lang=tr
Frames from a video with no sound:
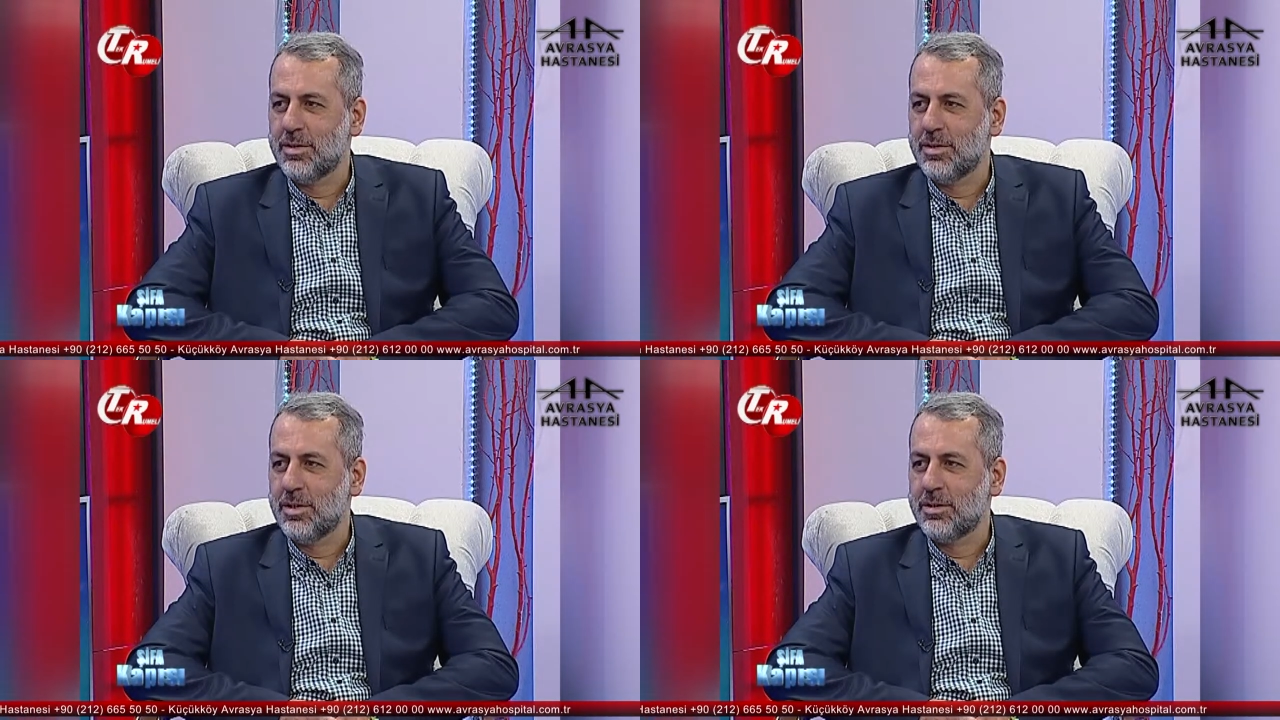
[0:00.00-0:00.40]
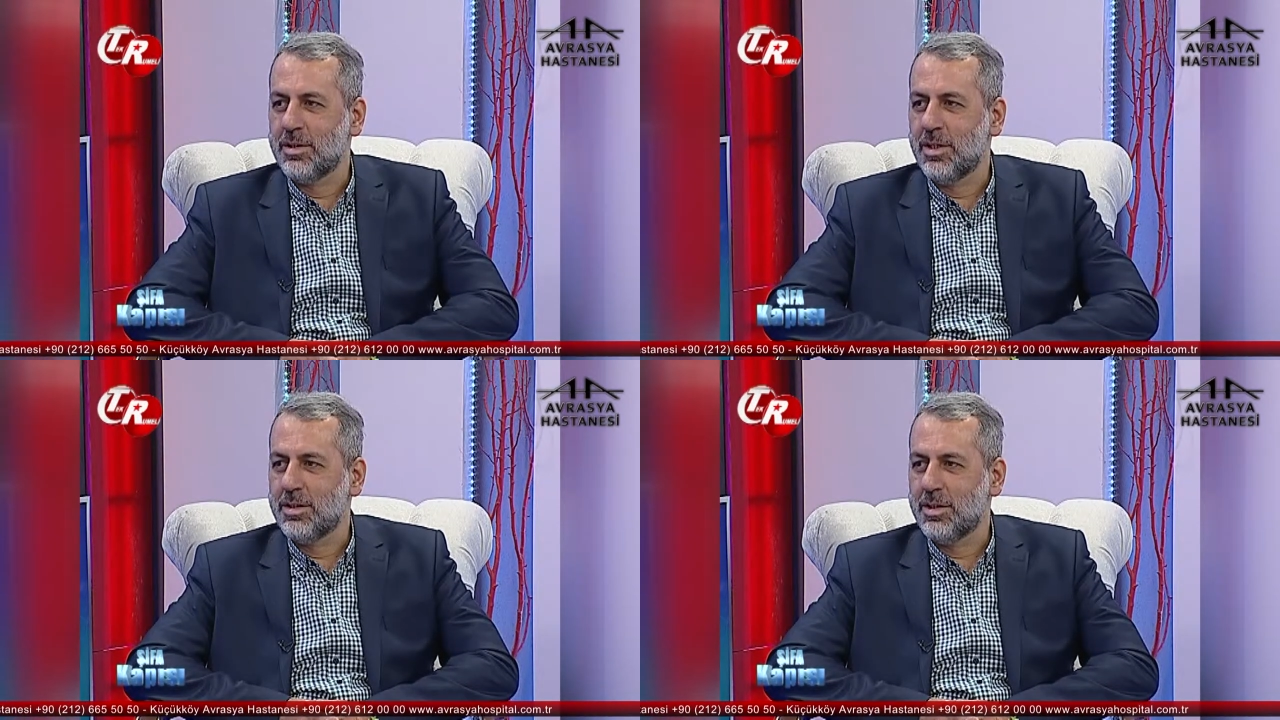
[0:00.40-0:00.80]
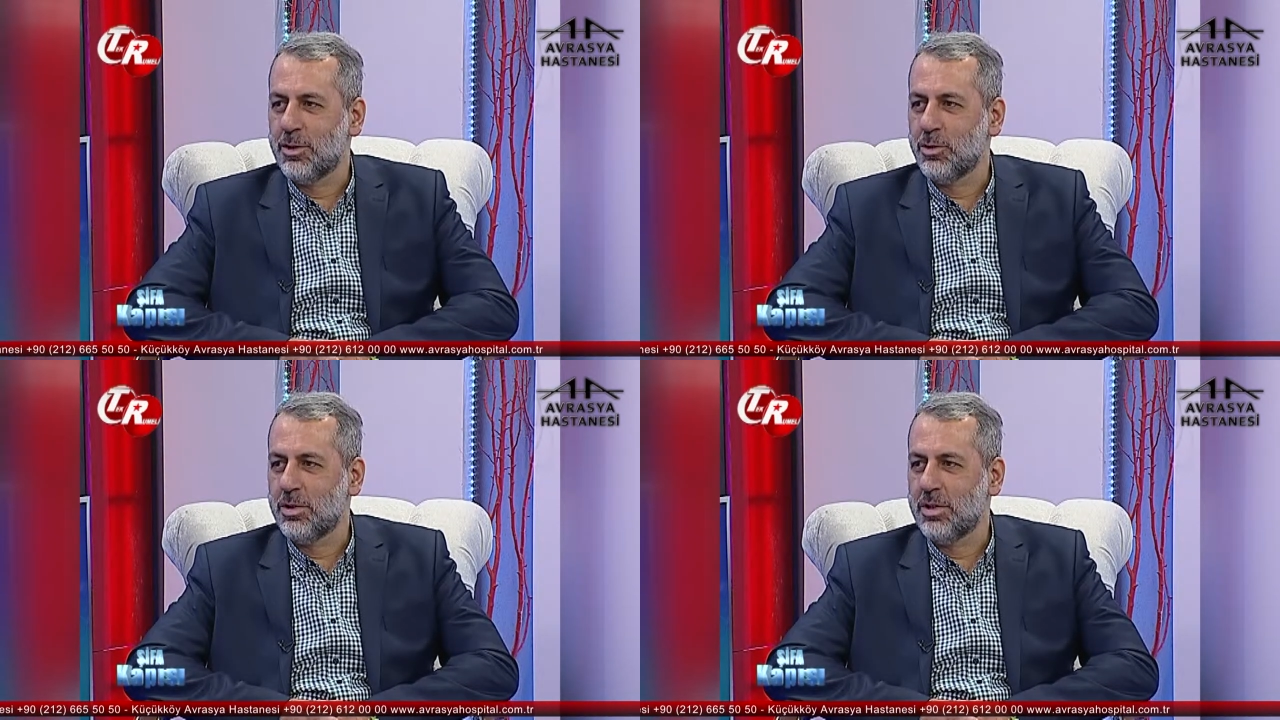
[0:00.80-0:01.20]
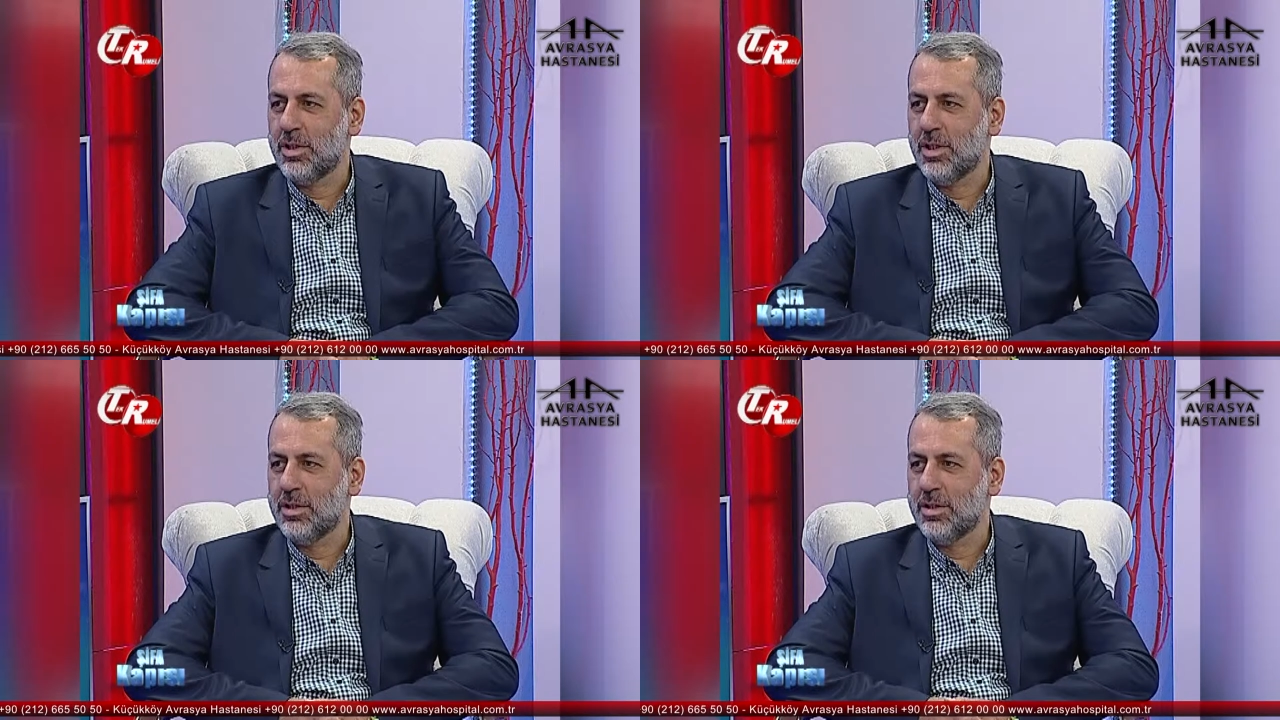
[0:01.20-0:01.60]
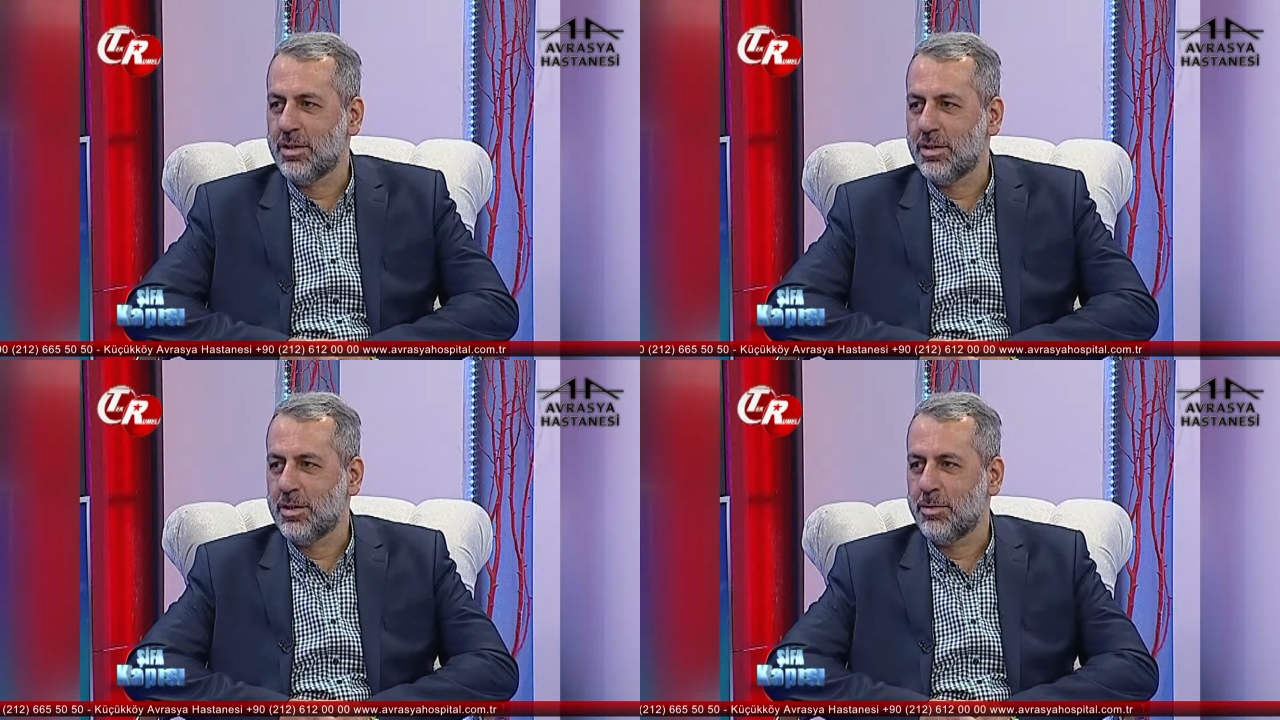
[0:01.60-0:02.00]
yazılan ya da gönderilen e,